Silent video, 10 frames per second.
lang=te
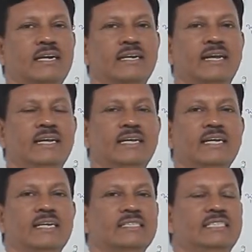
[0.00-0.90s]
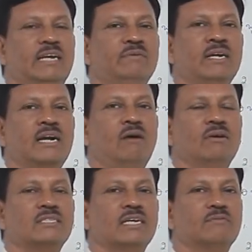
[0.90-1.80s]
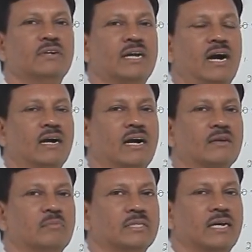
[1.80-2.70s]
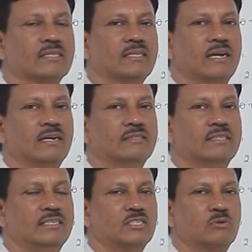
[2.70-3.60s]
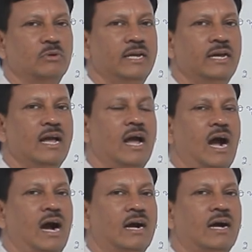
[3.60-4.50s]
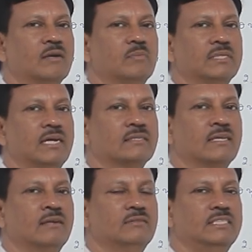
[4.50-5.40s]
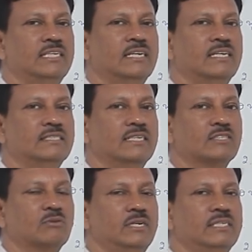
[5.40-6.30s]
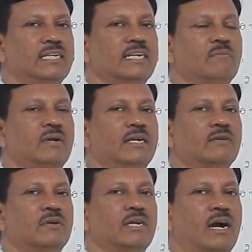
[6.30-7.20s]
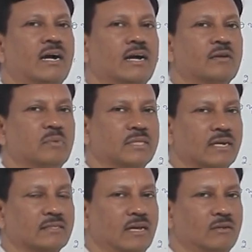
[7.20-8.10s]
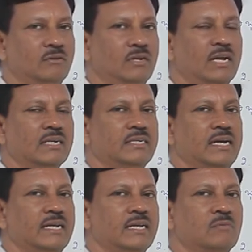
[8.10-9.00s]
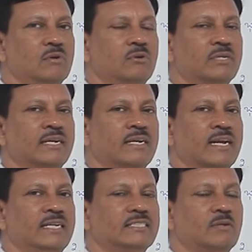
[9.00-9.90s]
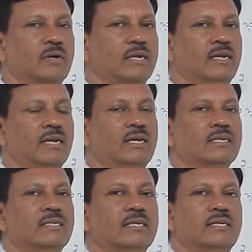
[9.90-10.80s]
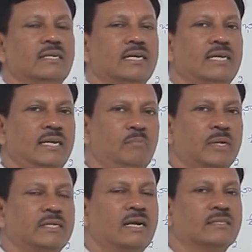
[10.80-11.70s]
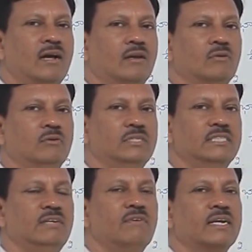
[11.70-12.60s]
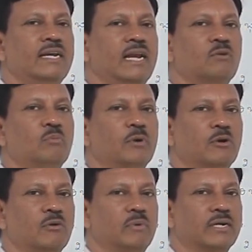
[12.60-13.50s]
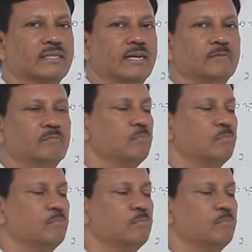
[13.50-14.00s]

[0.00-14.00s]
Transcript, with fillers: అంటే జీవికి కావాల్సినటువంటి ఆహార పదార్థాలను తీసుకొని ఆహార పదార్థాలు జీర్ణం చేసుకొని జీర్ణమైనటువంటి ఆహార పదార్థాలు శరీరంలోనికి గ్రహించబడి ఈ పదార్థాలు జీవక్రియలకు ఉపయోగపడతాయి